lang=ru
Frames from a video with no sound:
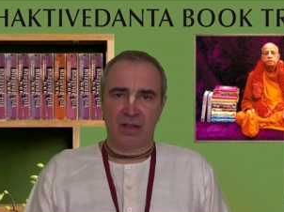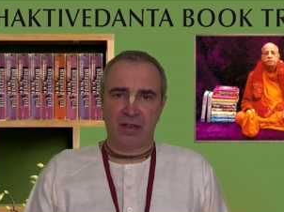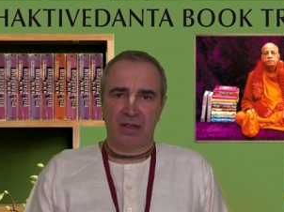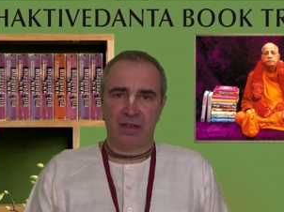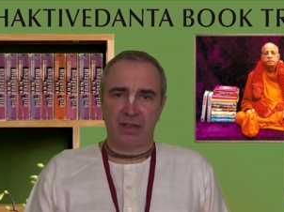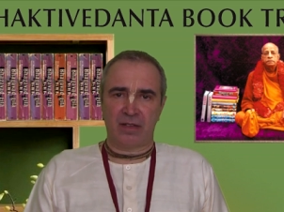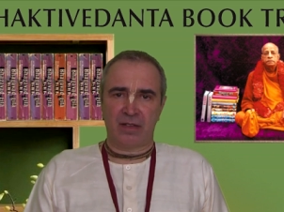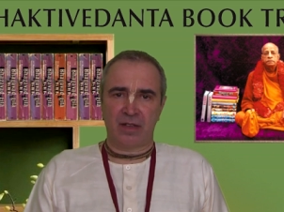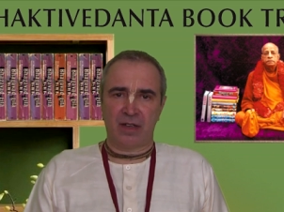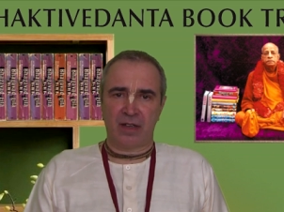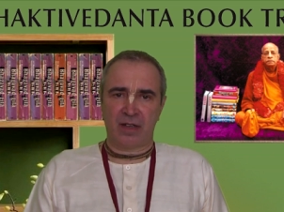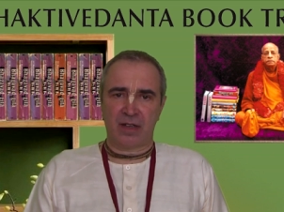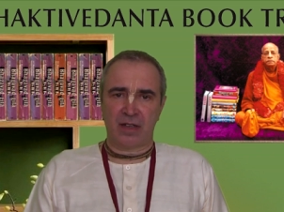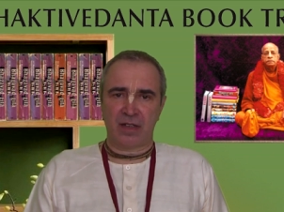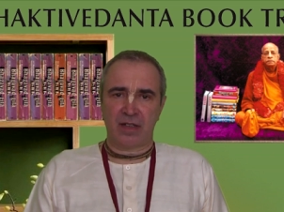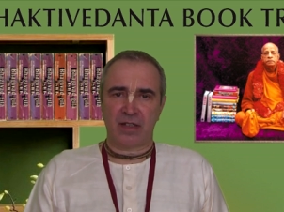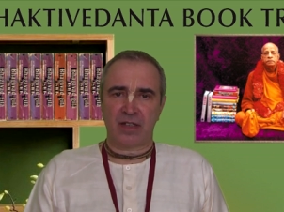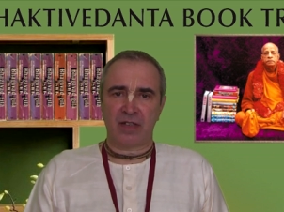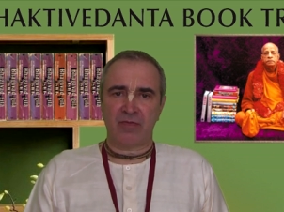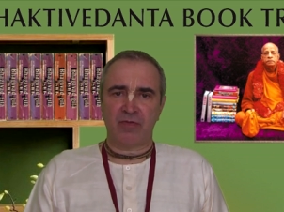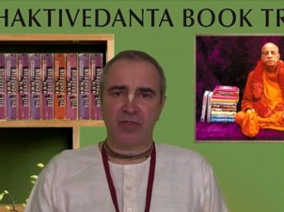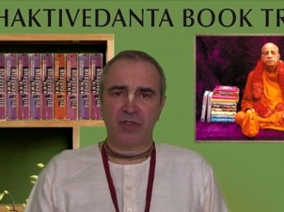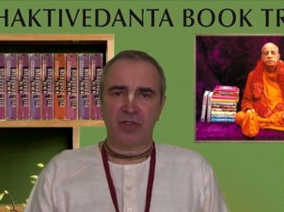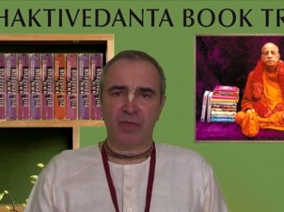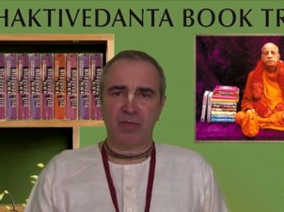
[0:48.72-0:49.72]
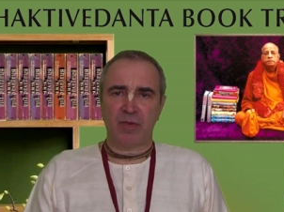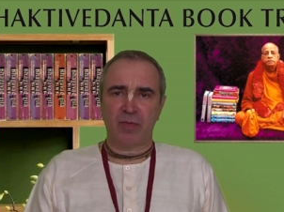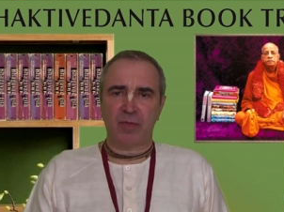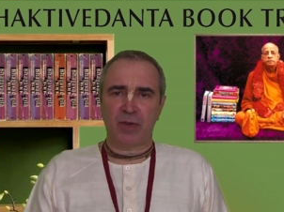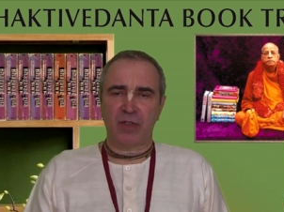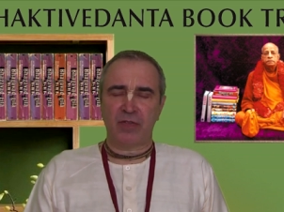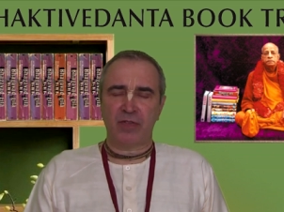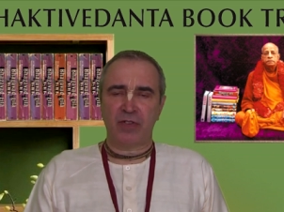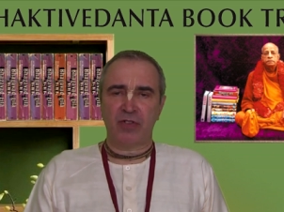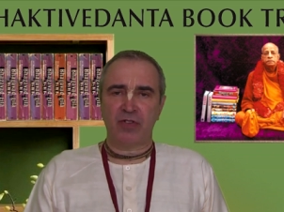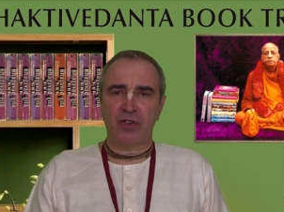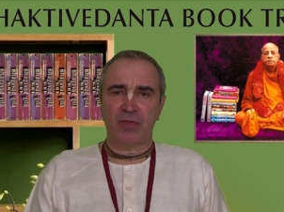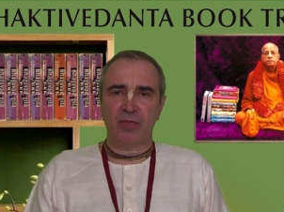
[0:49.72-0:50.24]
Итак, сегодня мы
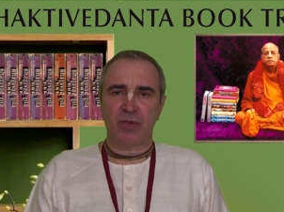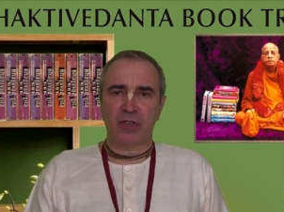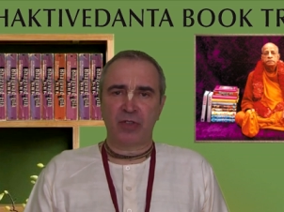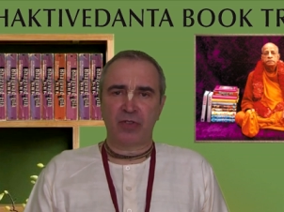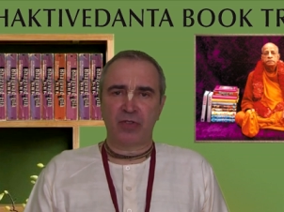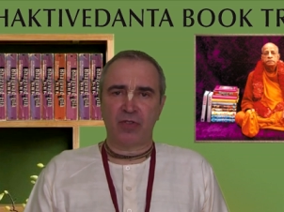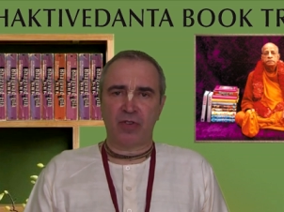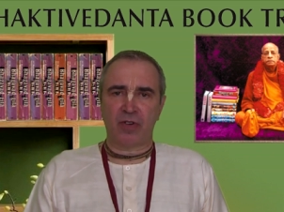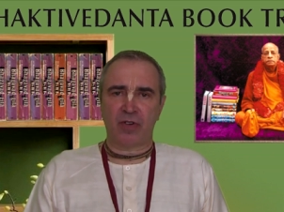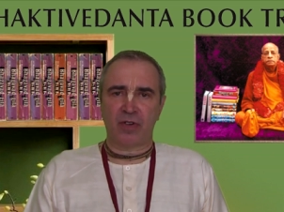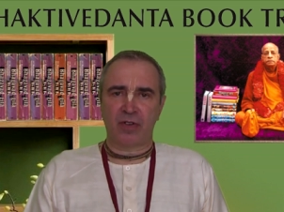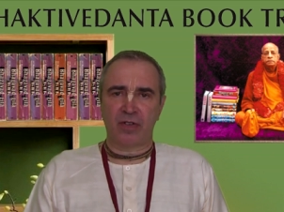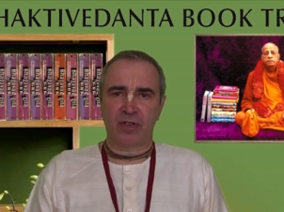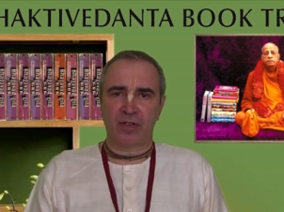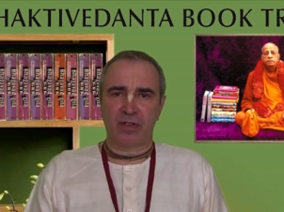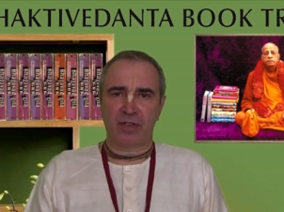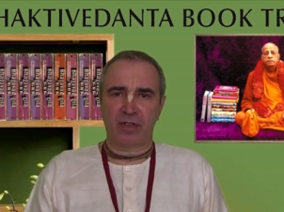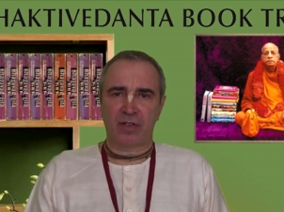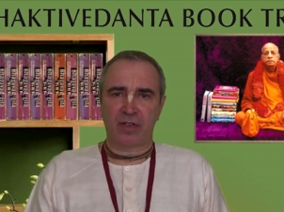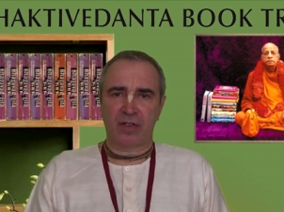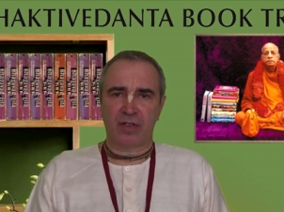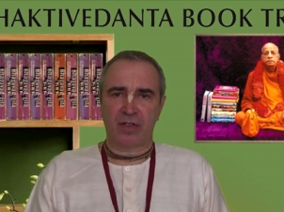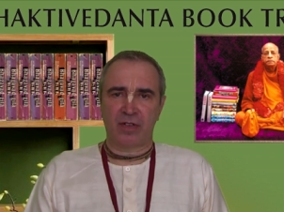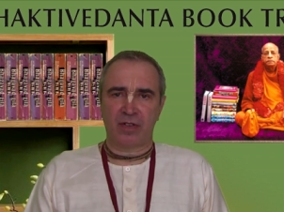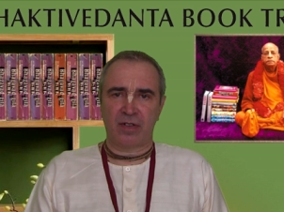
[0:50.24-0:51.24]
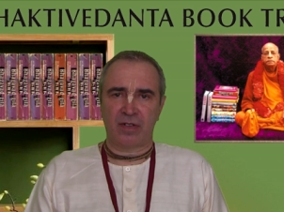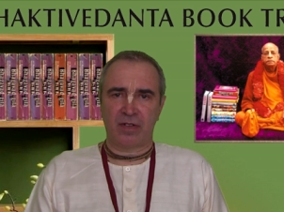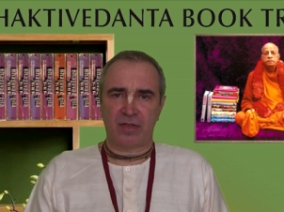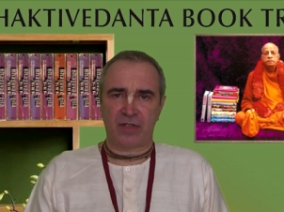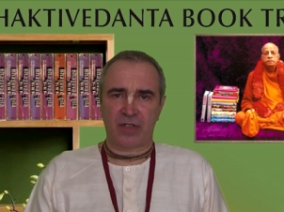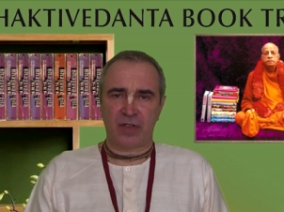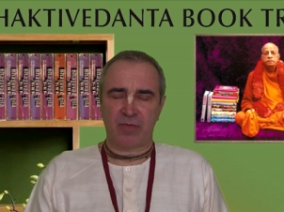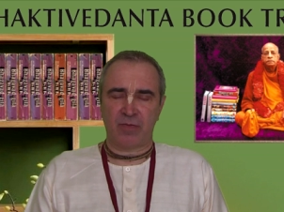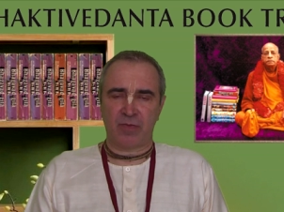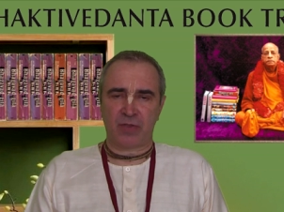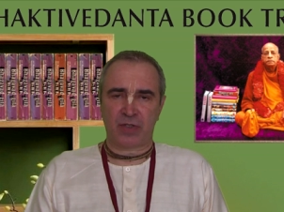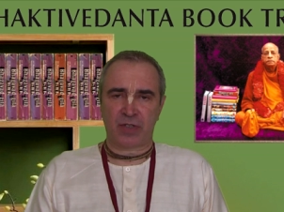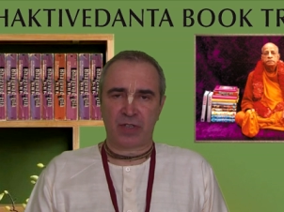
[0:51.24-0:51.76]
подведем итог
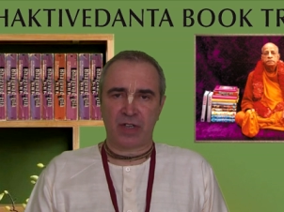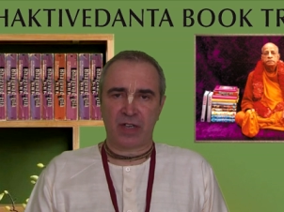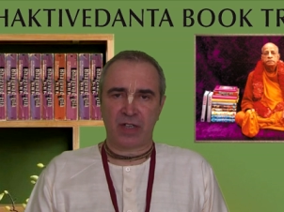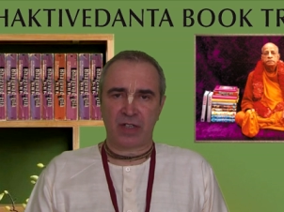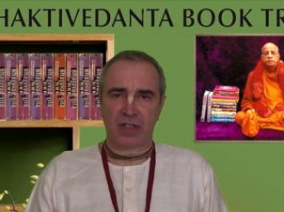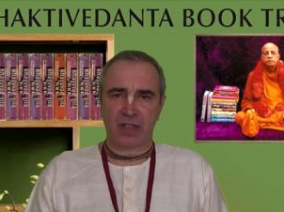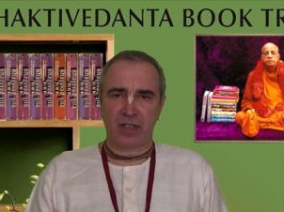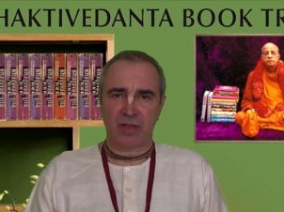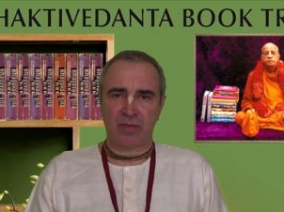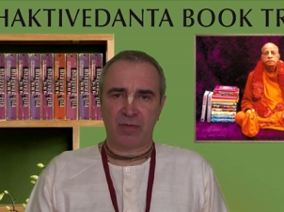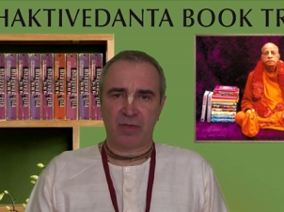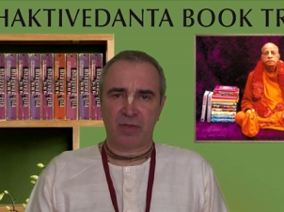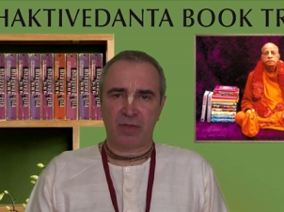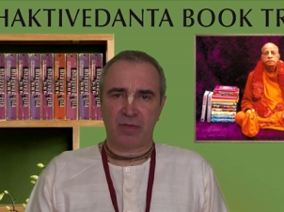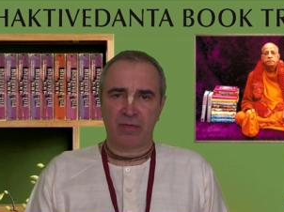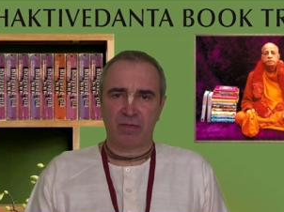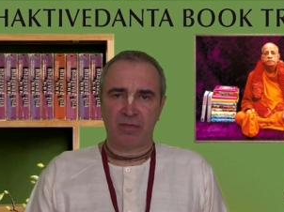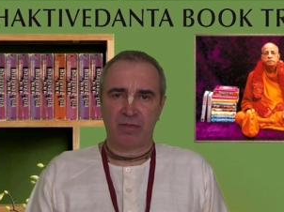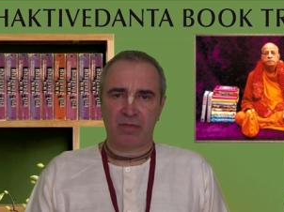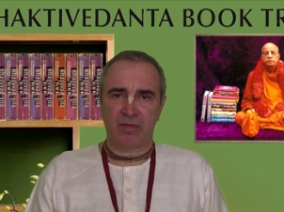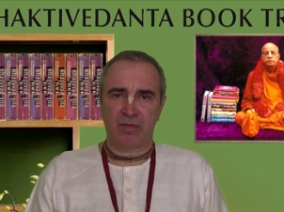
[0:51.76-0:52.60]
всему сказанному,